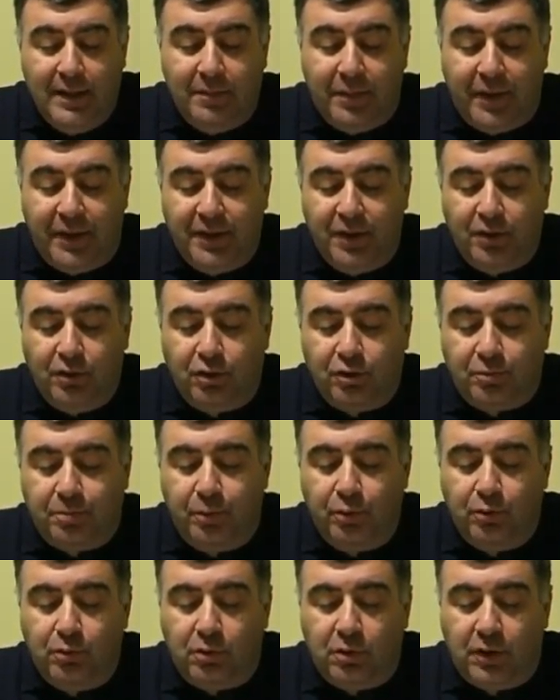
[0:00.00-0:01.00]
Prendendo
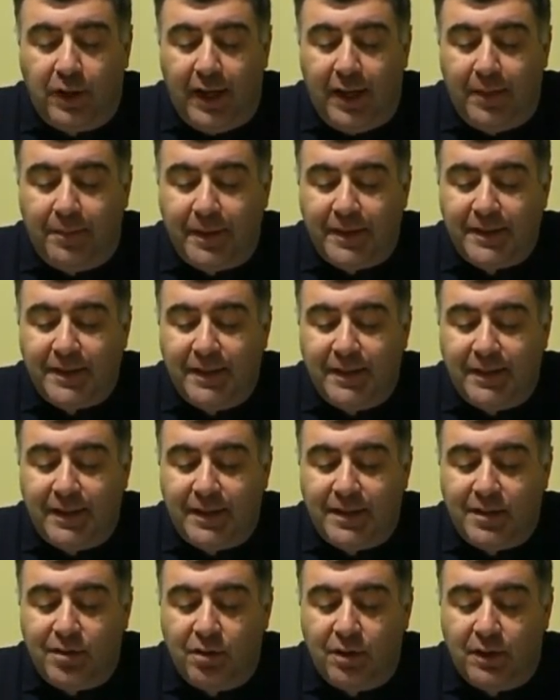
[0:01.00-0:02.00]
spunto dalla
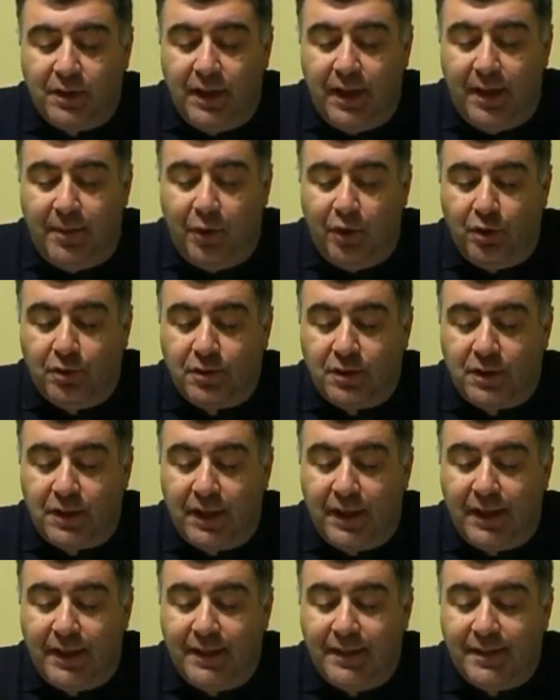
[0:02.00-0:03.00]
presentazione della
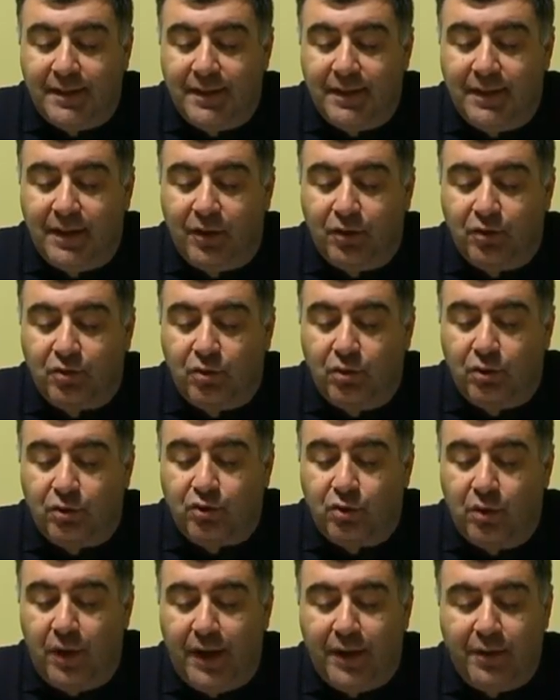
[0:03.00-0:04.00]
mostra allestita lo
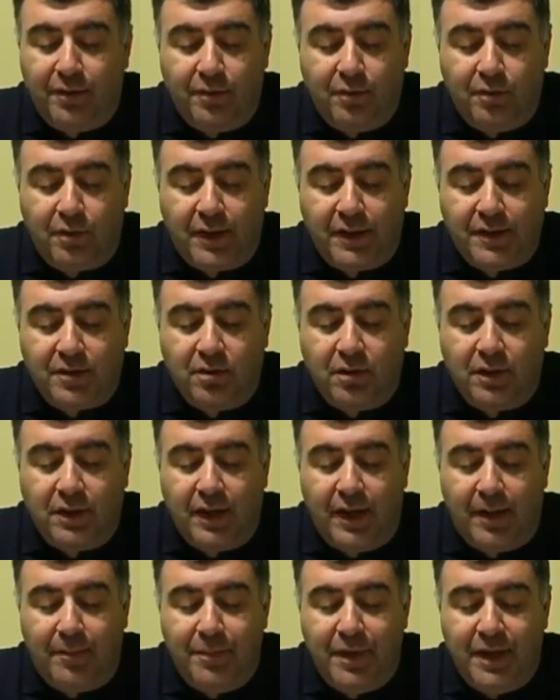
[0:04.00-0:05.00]
scorso anno in occasione
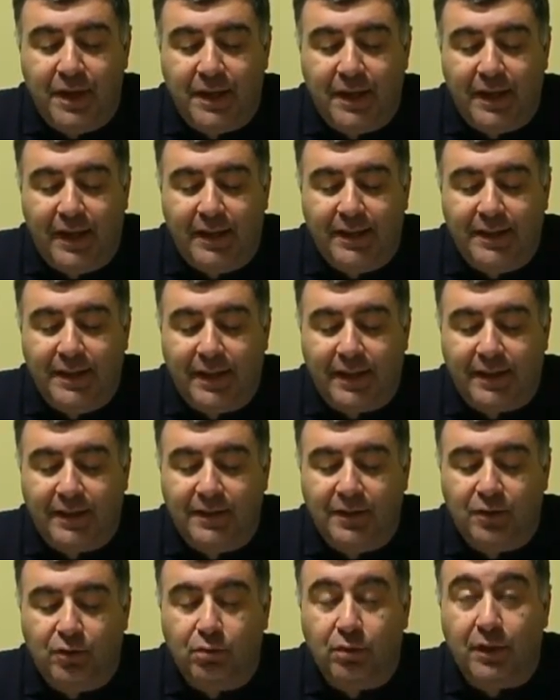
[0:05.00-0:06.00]
della Biennale di
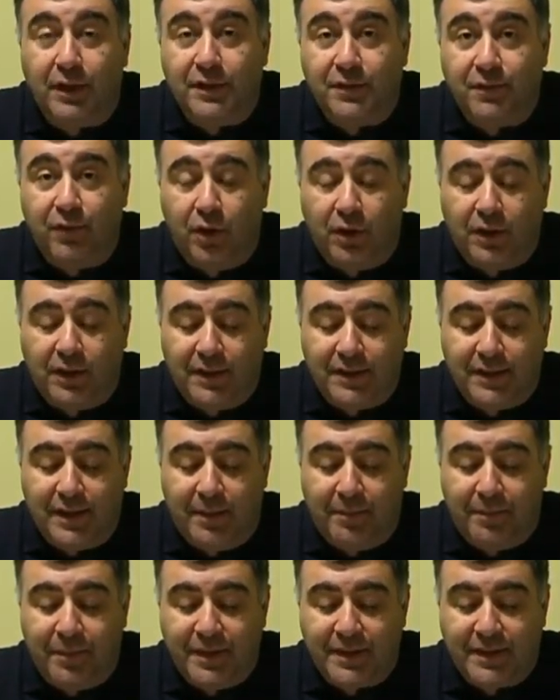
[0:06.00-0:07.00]
Architettura svoltasi
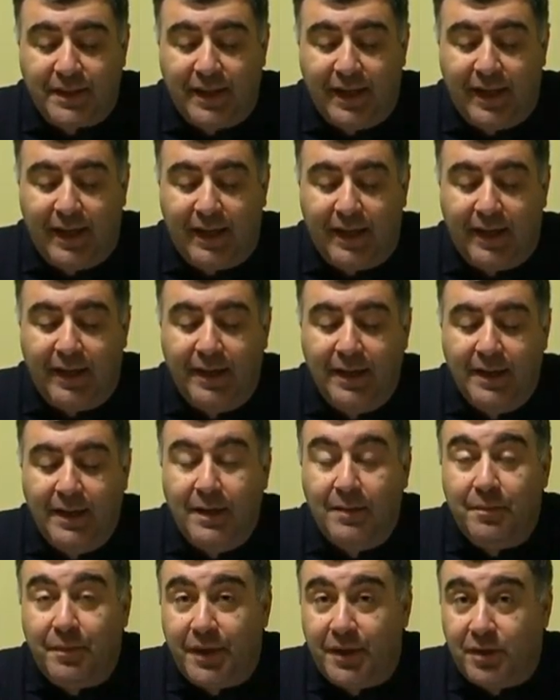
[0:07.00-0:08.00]
a Pescara
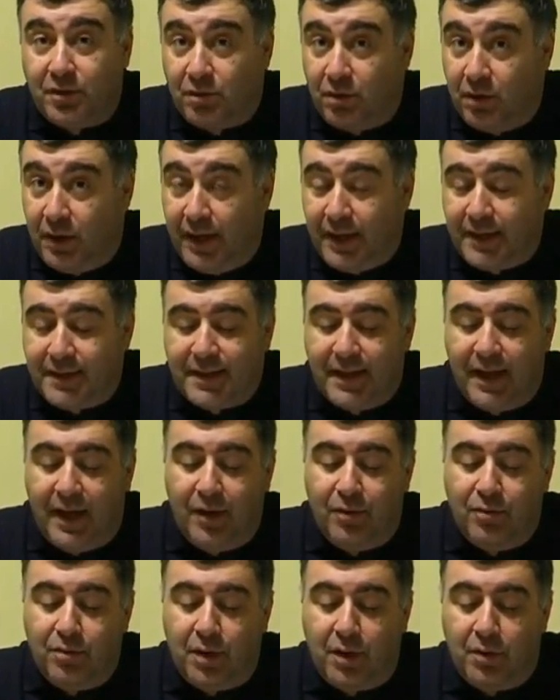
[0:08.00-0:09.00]
presso l'ex
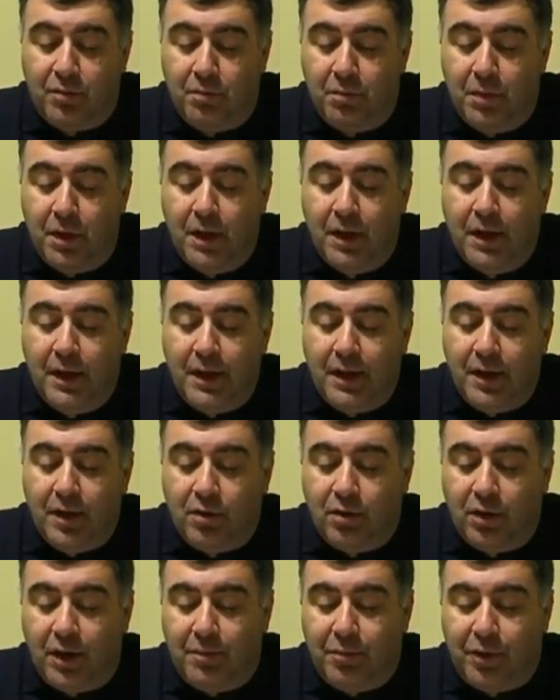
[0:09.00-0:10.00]
Aurum,
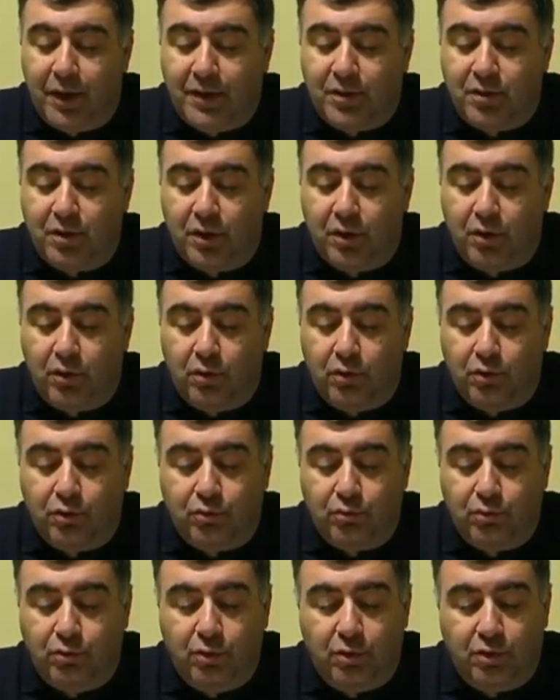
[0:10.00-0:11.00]
in collaborazione con lo
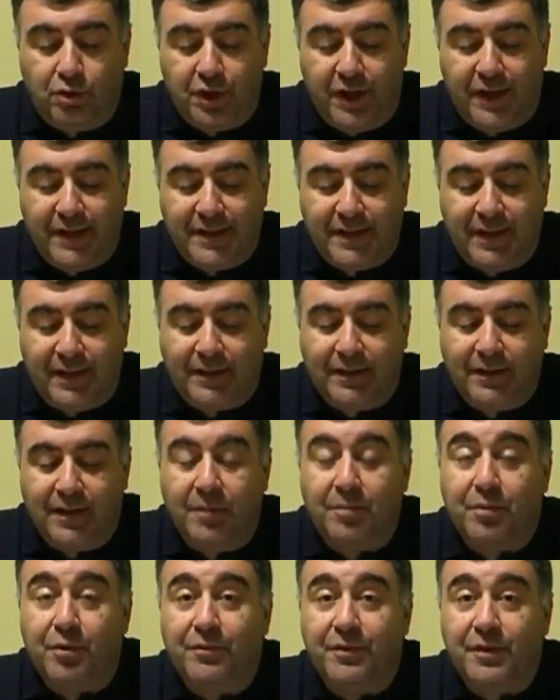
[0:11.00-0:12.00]
studio CESAT
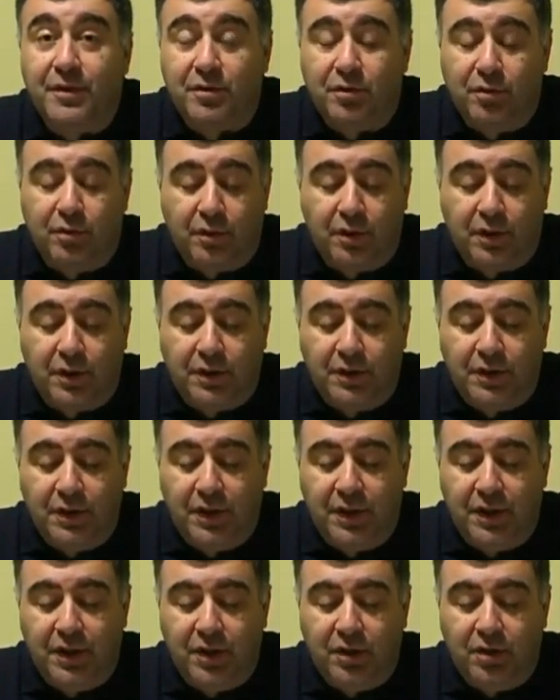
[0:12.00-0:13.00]
del professor Di
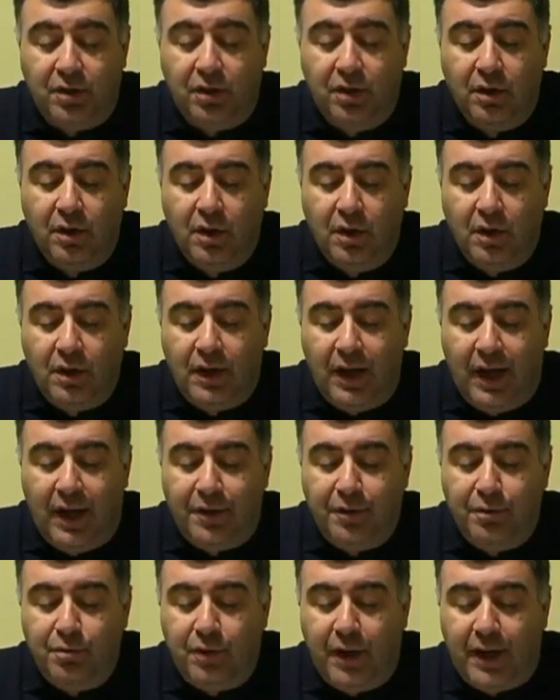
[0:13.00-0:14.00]
Rico,
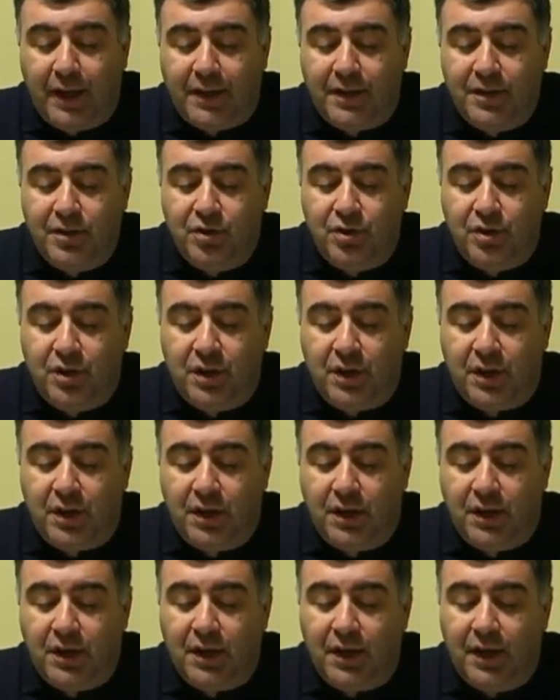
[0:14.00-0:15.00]
la New Arc
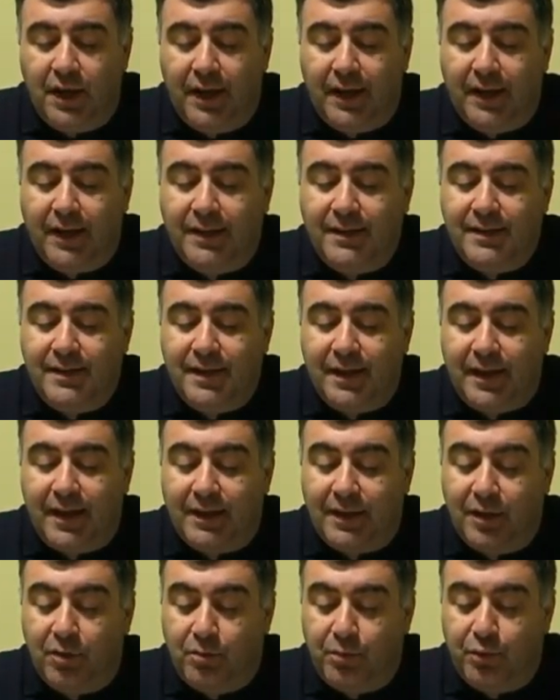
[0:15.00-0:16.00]
Engineering
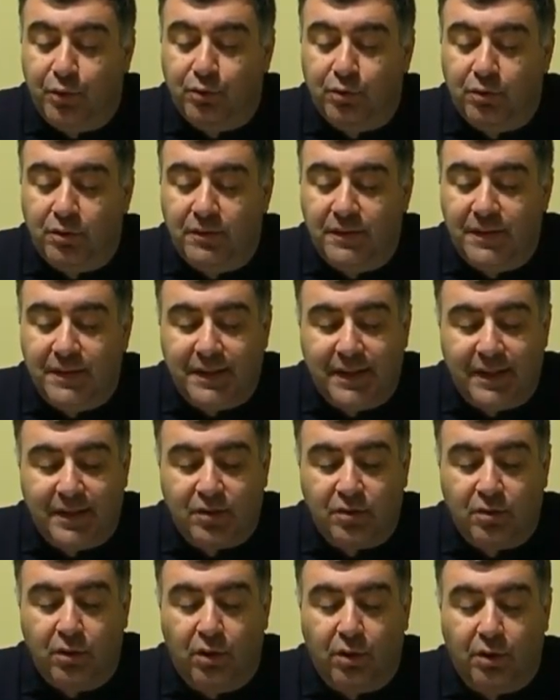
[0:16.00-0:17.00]
analizzerà da un punto di vista
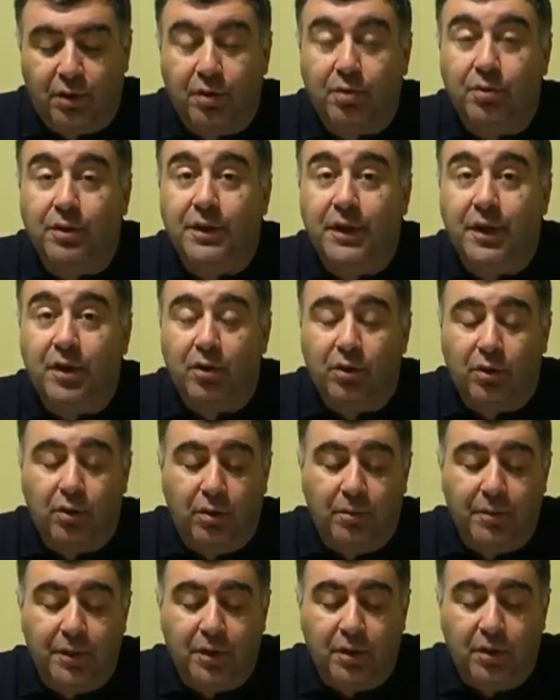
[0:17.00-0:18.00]
storico ed
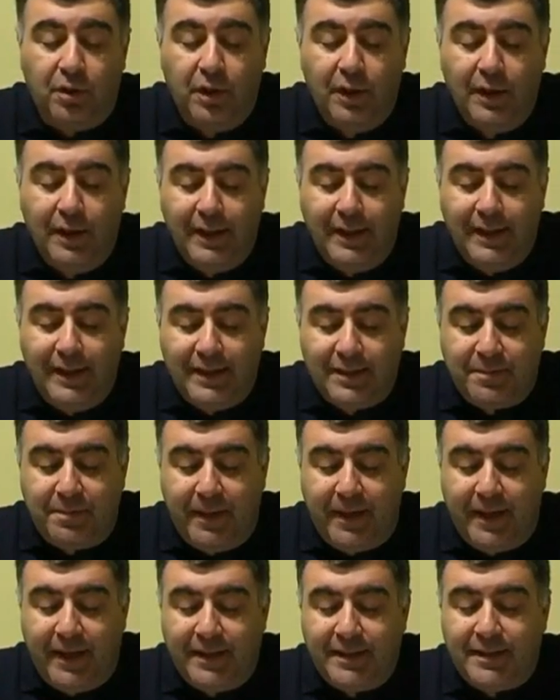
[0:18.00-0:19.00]
economico
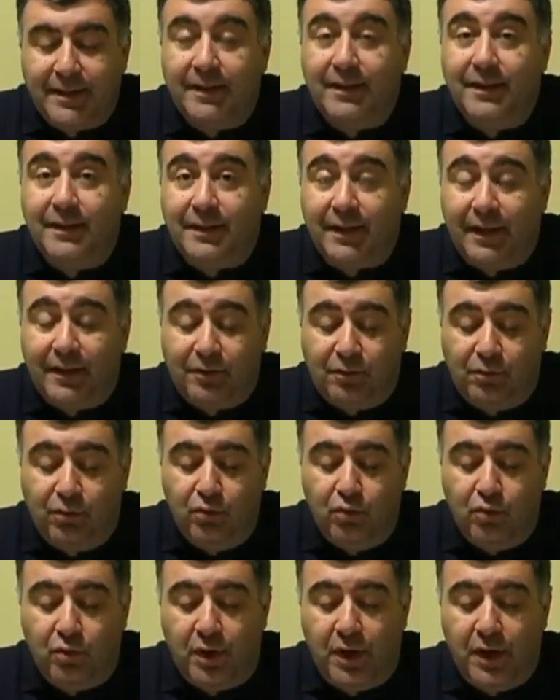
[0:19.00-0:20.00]
l'esperienza dei
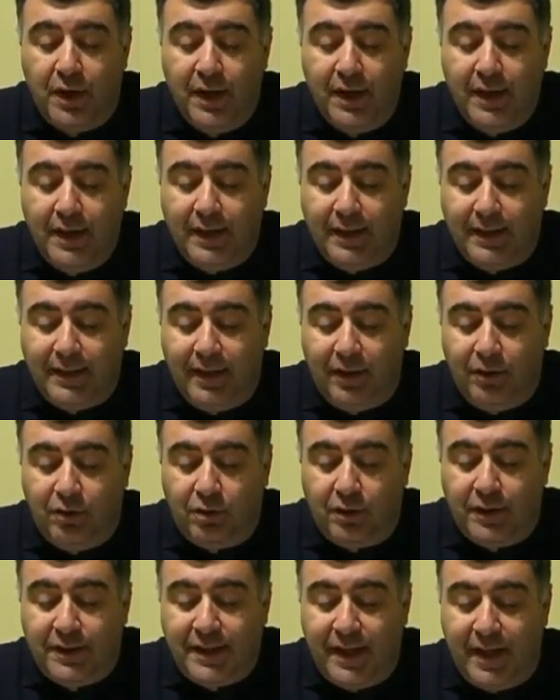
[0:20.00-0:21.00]
tratturi e dal
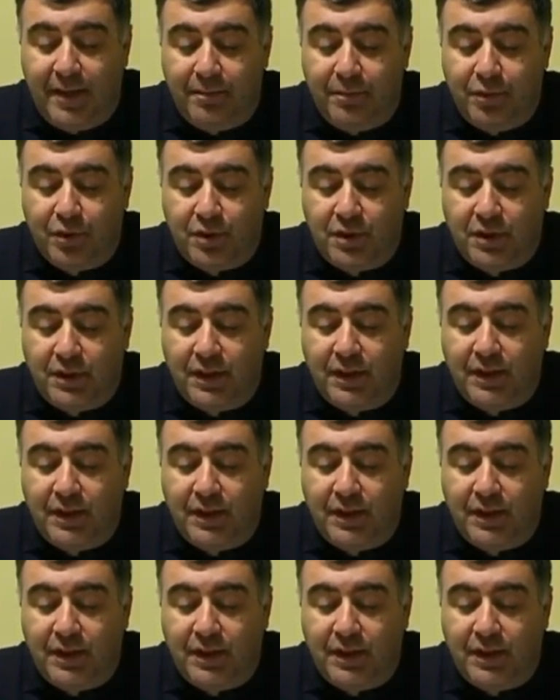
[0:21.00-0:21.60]
loro esempio si